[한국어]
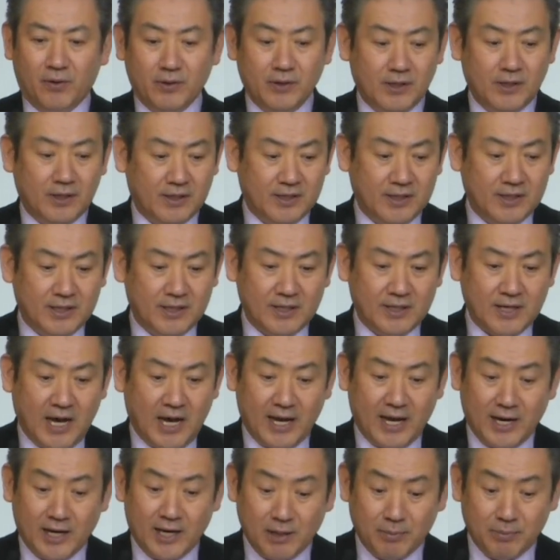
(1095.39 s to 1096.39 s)
오늘
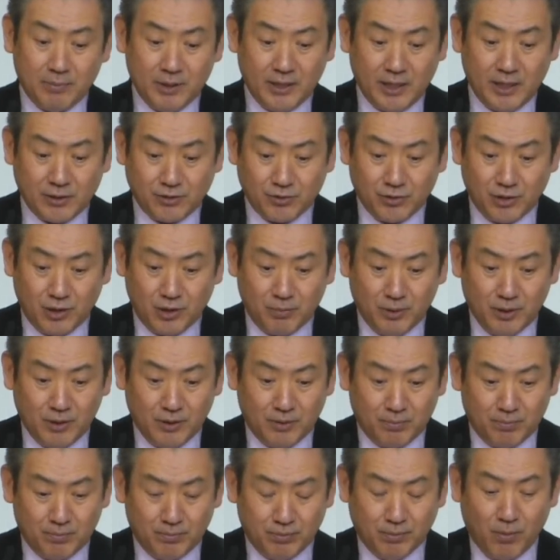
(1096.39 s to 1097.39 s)
하나님은
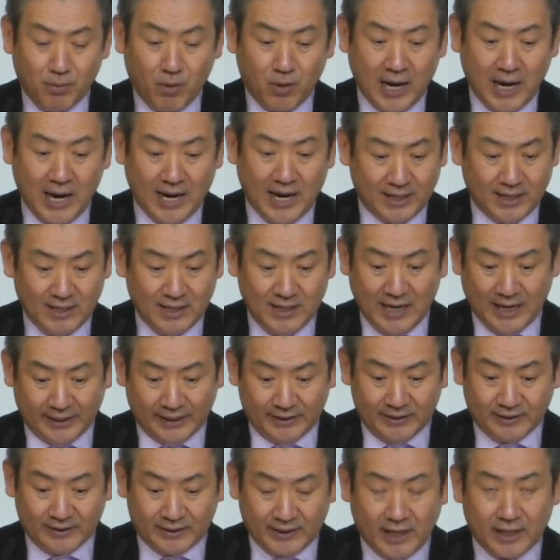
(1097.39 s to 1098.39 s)
예수님을 부모가 아이를
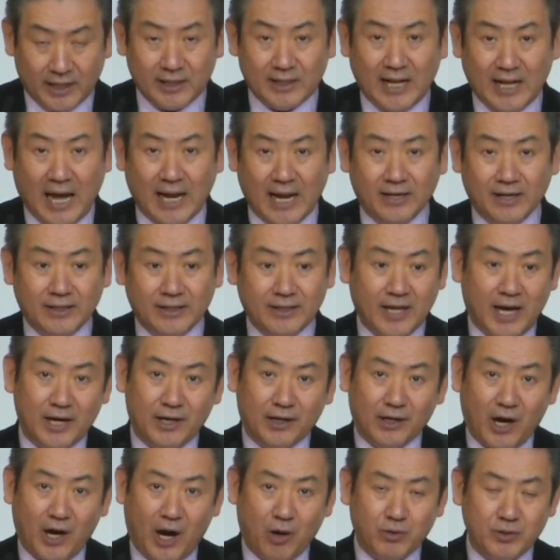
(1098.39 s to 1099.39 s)
낳듯한
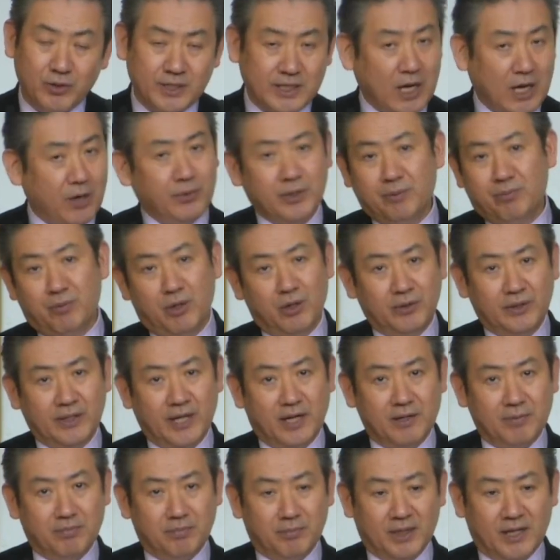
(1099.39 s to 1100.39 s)
낳는다는 거하고는 차원이
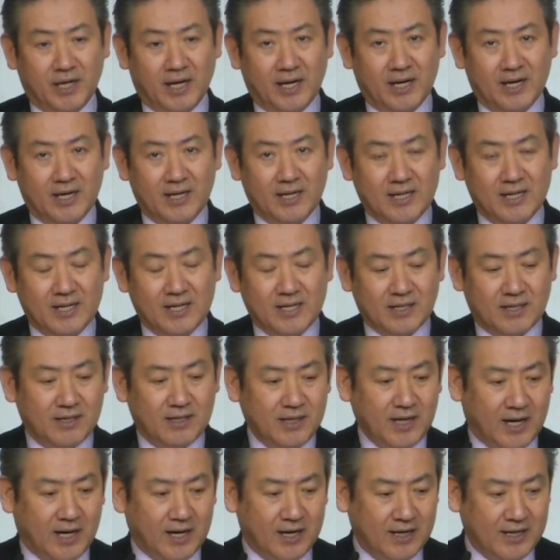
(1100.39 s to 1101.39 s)
물론 다릅니다.
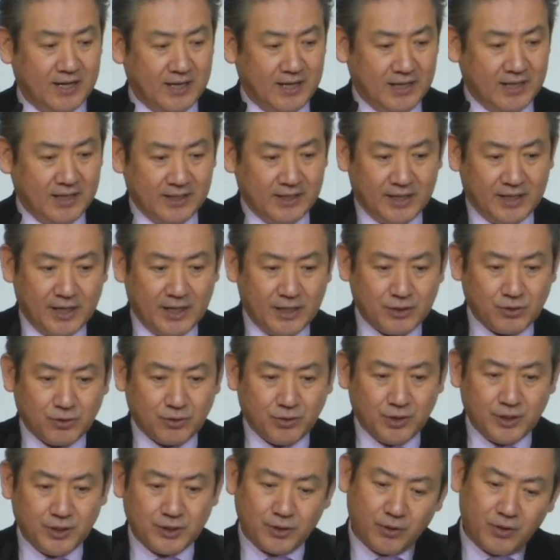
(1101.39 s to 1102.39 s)
그러나
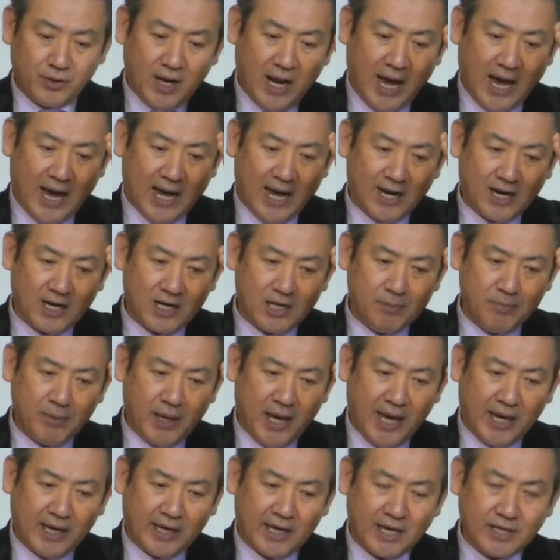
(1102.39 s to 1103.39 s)
예수 그리스도는
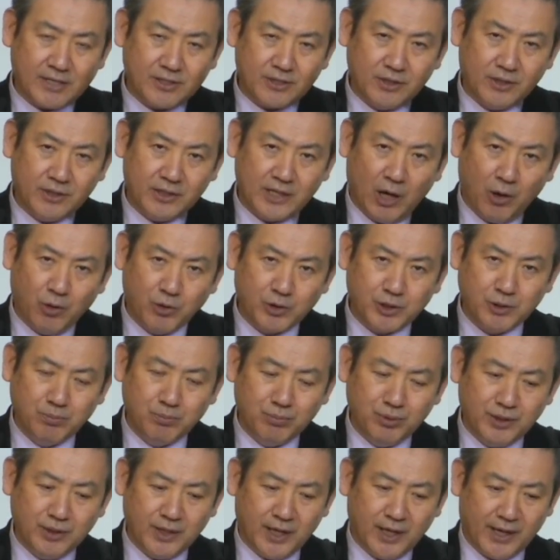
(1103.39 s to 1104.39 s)
하나님에게서
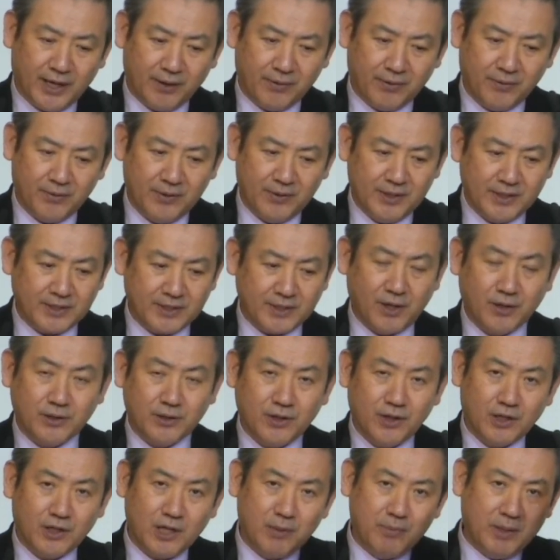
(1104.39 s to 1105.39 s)
나오신 분이에요.
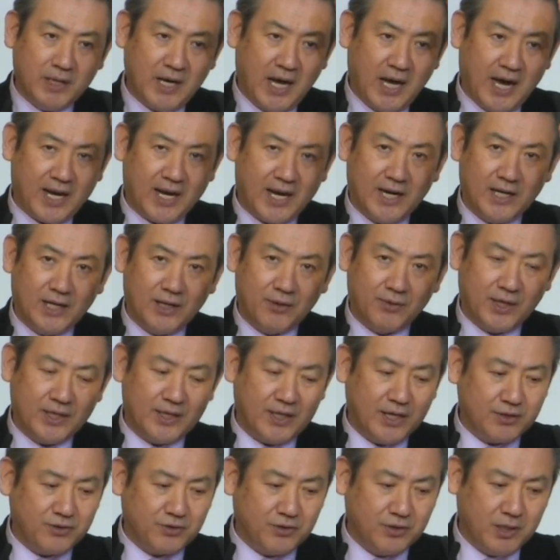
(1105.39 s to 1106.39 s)
성령님은
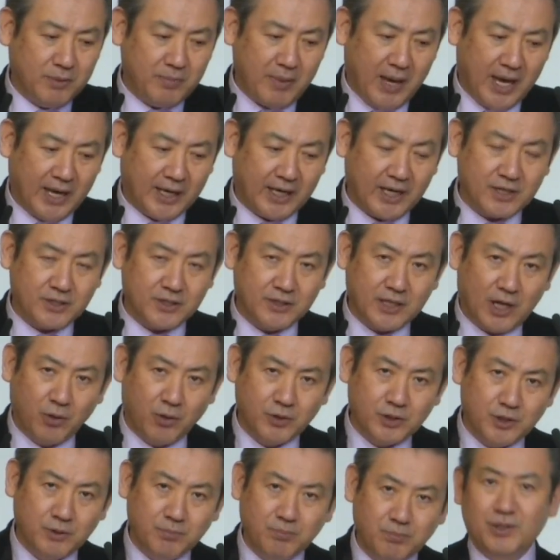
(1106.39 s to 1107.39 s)
하나님과 예수님에게서
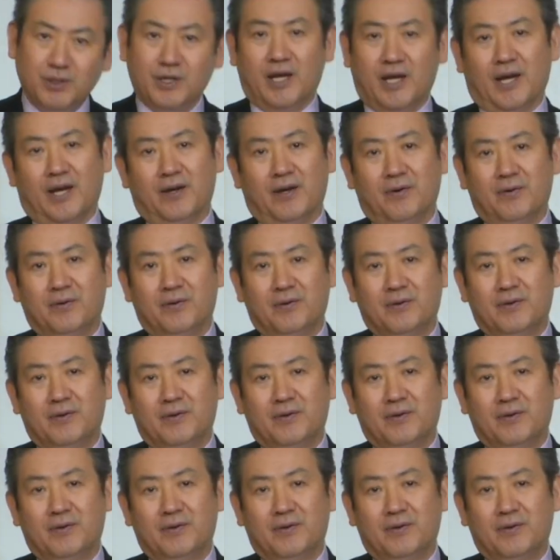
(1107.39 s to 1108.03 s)
나오신 분이에요.